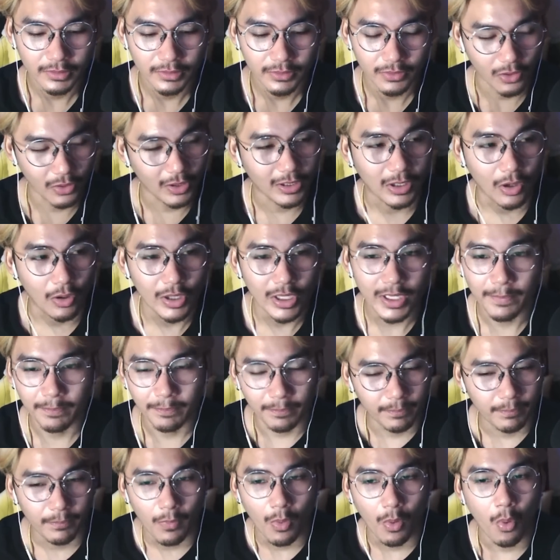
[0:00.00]
ตอนนั้นเขารีบ
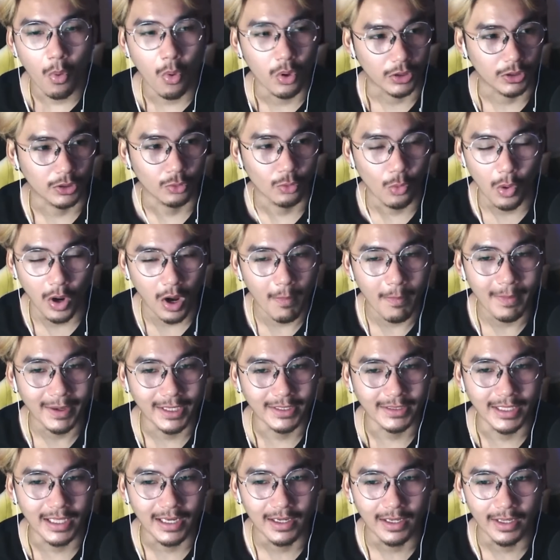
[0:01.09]
หดตัวเข้ามาใน
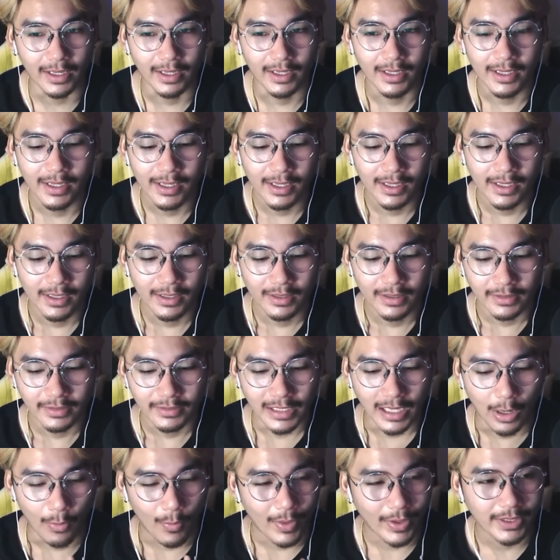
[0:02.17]
เต็นท์เลยก
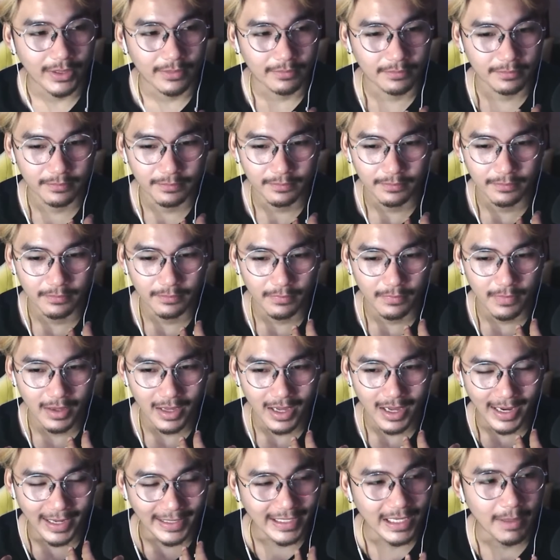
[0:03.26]
ล่าวว่า
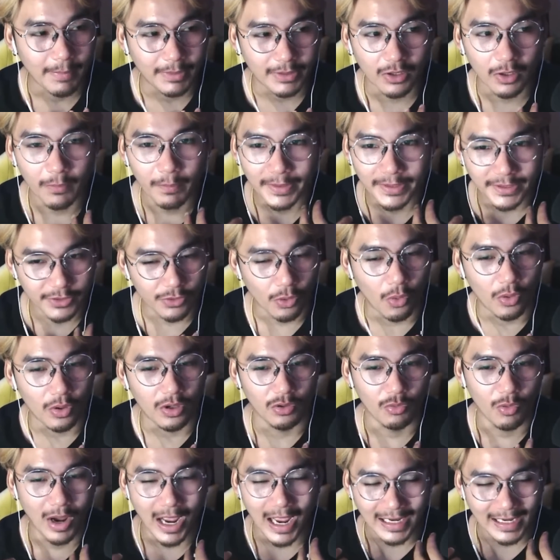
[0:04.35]
ไอ้เนี่ยมันต้องเป็นโจรหรื
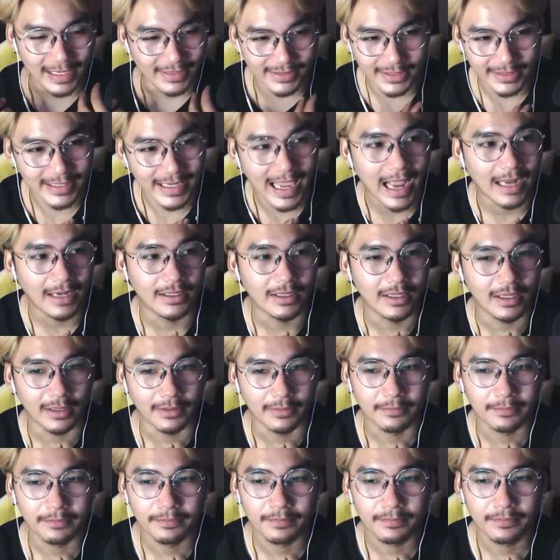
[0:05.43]
อว่าอะไรสักอย่างหนึ่งอ่ะ
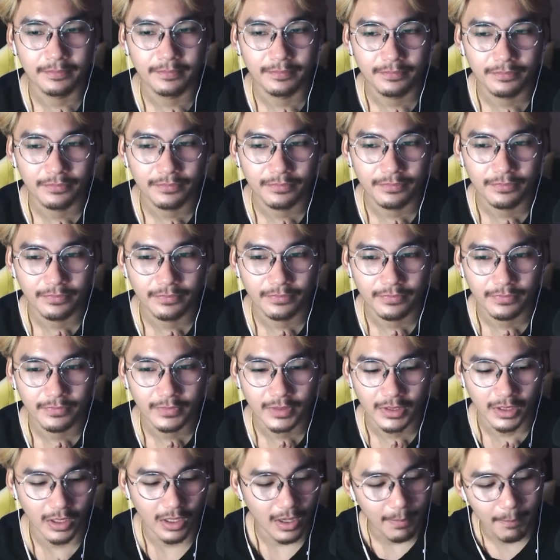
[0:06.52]

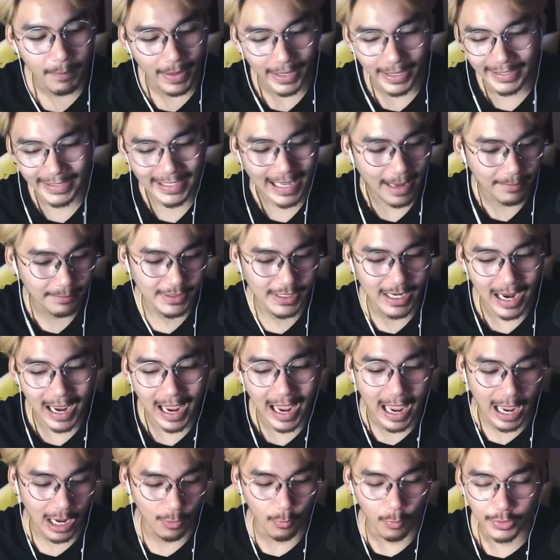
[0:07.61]
ก็พยายามจะหา
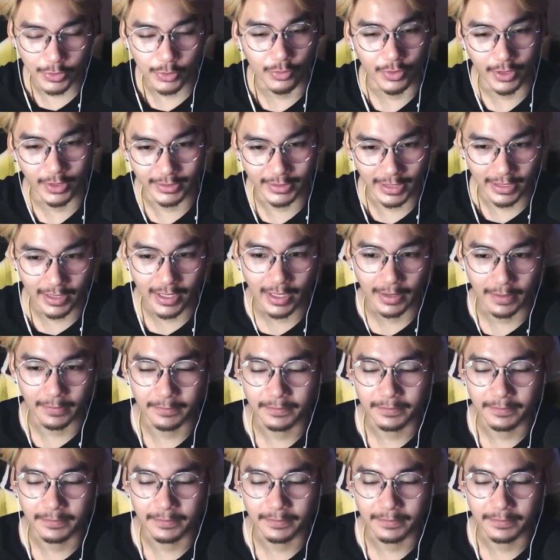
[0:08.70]
อาวุธอยู่ในเต็นท์อ่ะ